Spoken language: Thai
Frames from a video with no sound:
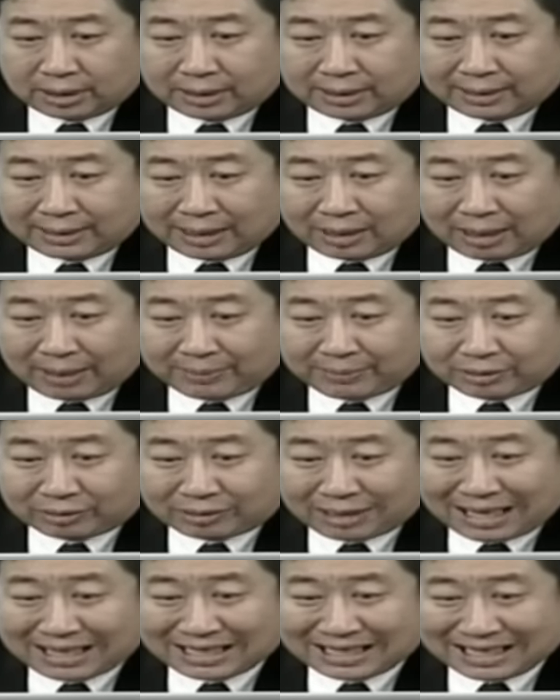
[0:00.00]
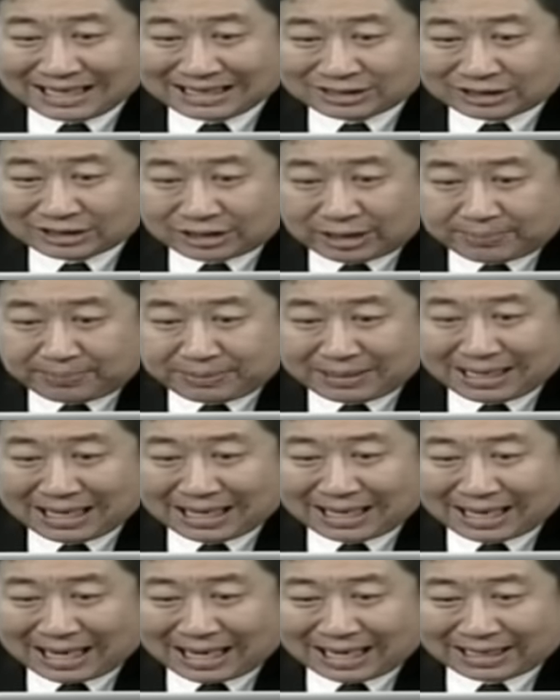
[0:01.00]
แนวรับแนวต้าน เอส ที พี
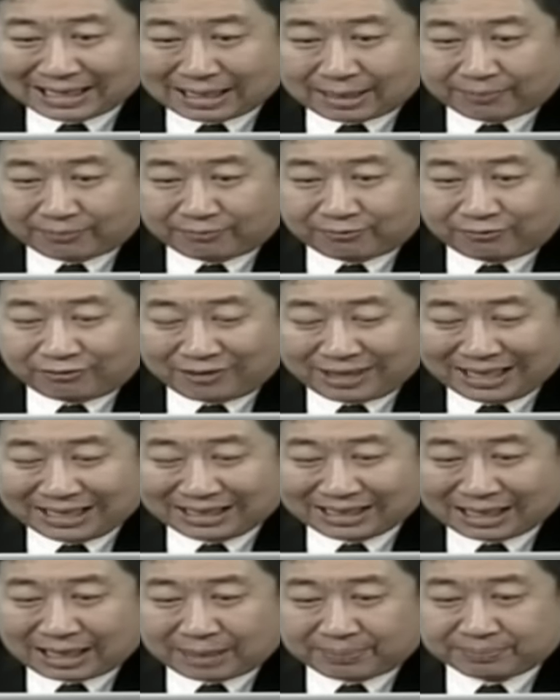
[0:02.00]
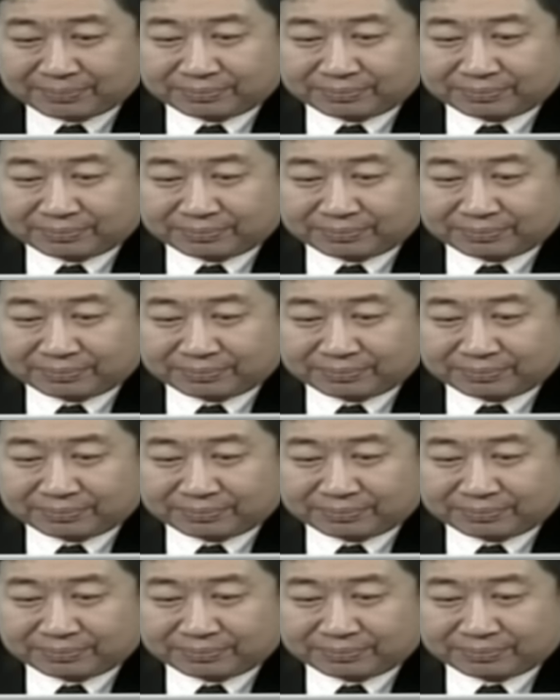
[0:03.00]
เอ็น ไอ กับ วี ไอ ซี นะครับ